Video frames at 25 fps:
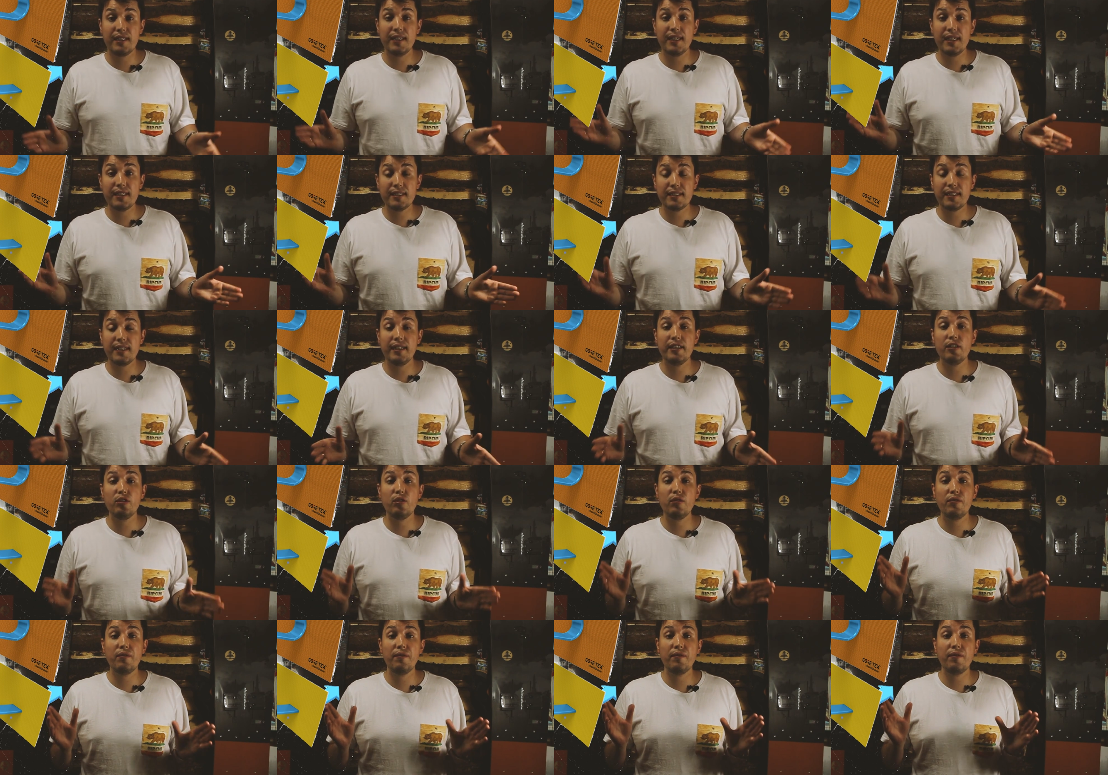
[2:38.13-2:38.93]
если
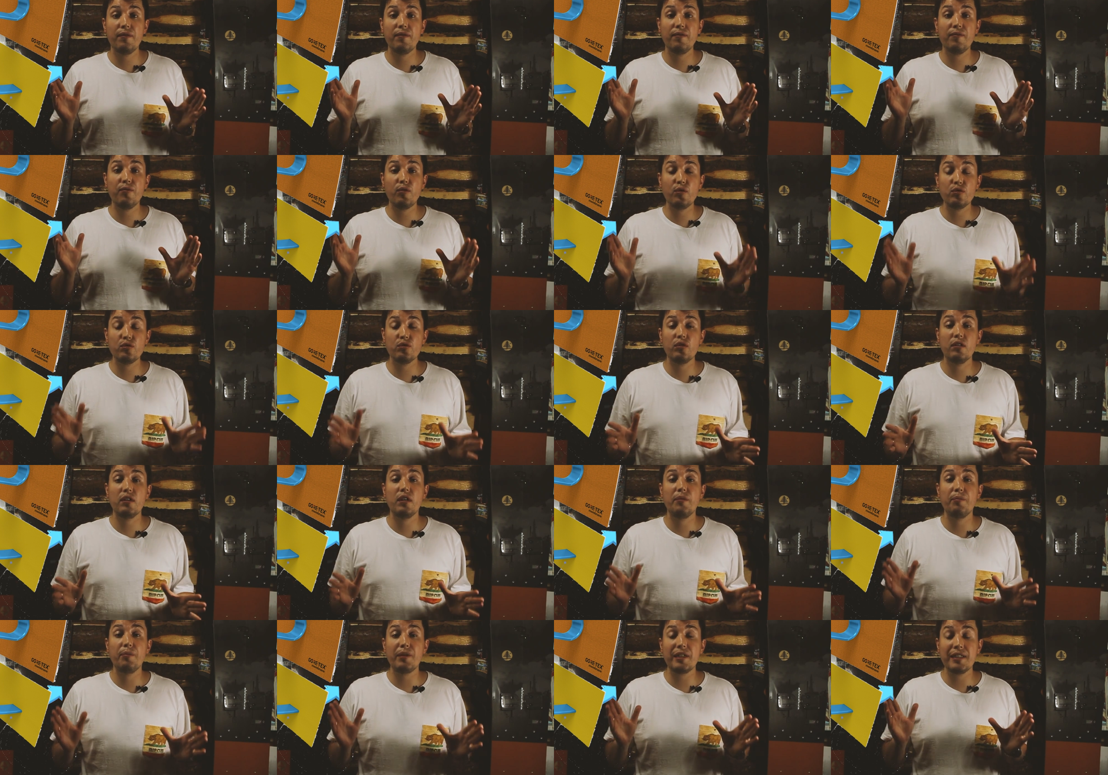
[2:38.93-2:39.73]
ее
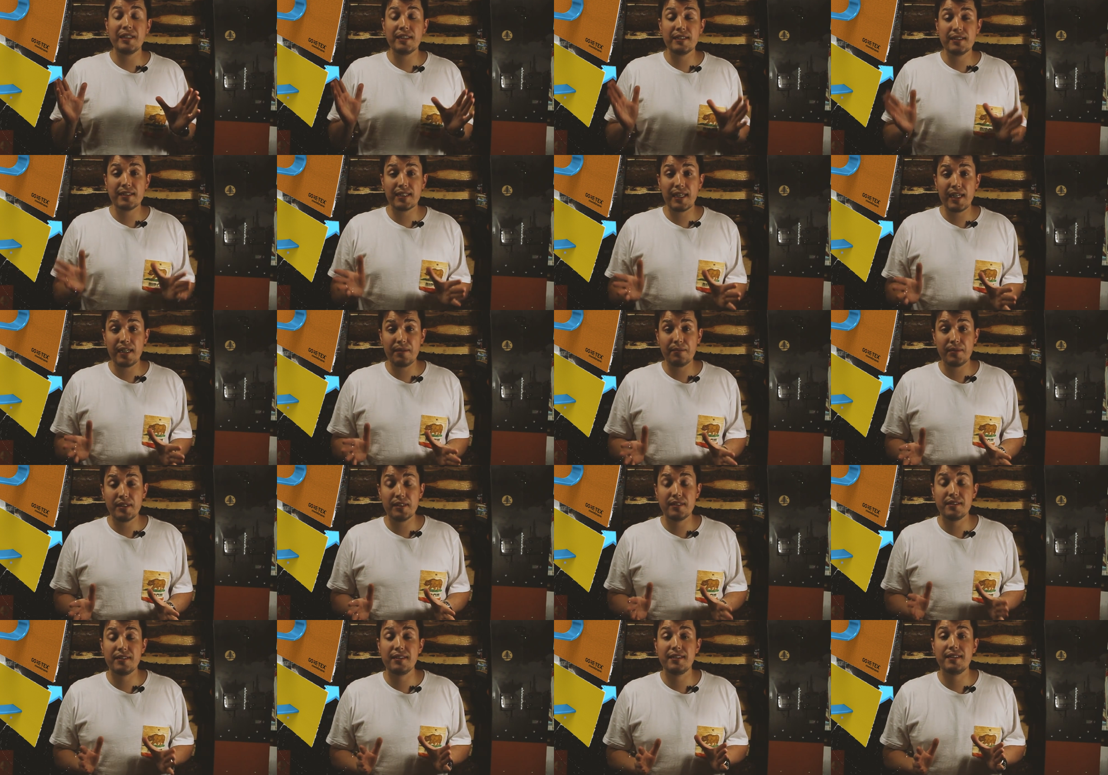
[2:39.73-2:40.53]

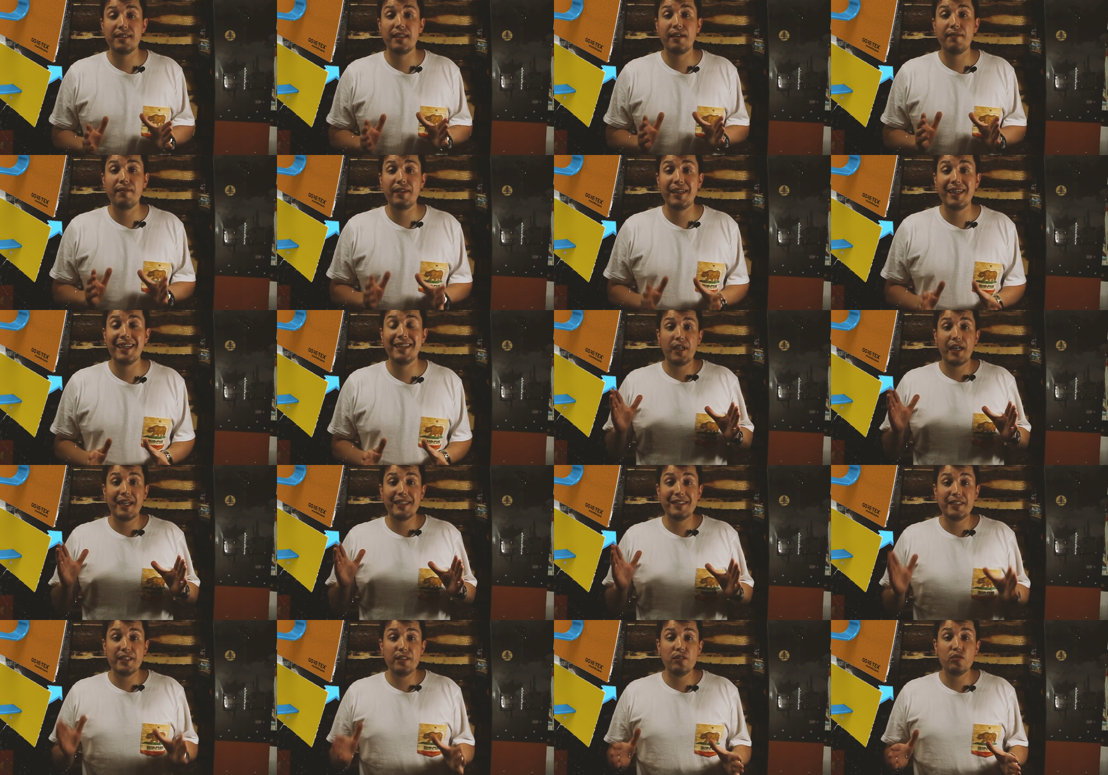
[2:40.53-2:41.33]
воздухопроницаемость составляет
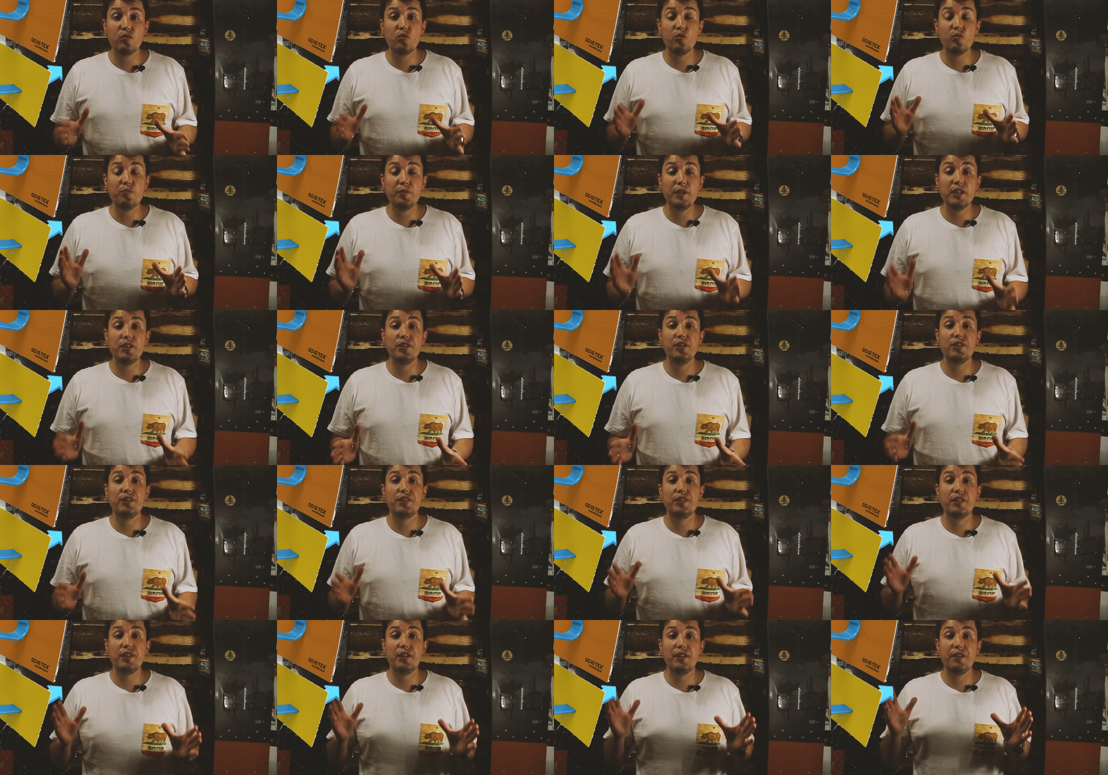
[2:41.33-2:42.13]
1
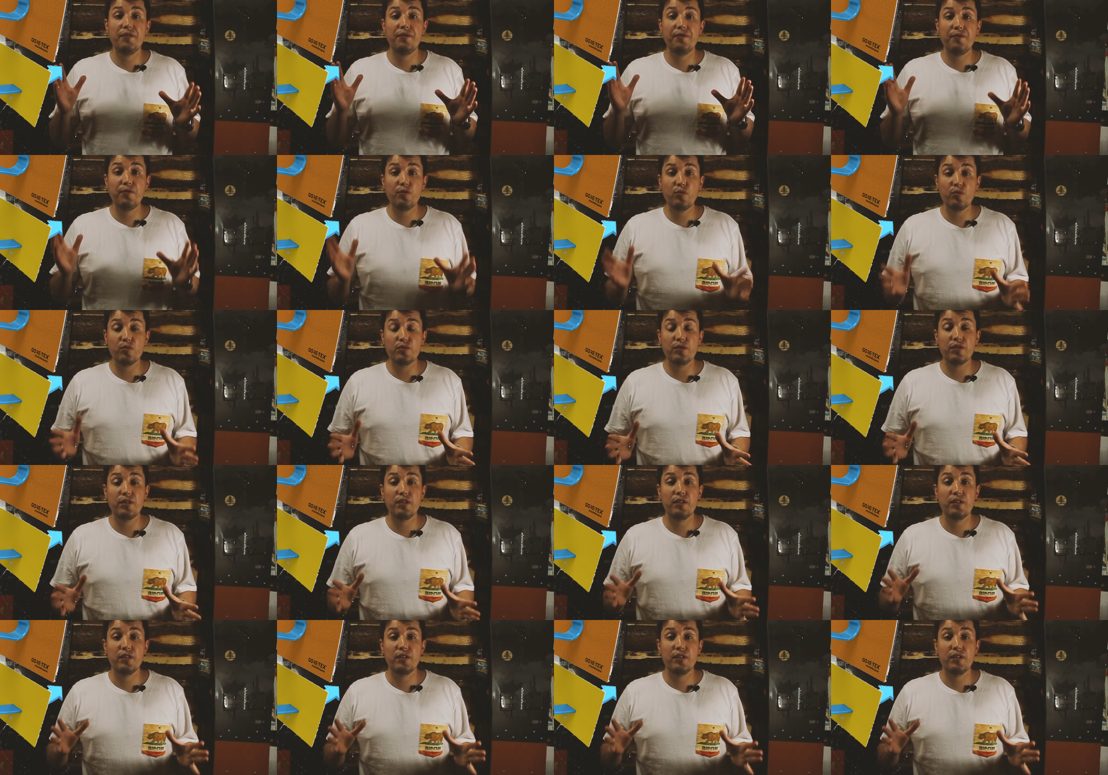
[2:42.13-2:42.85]
кубический фут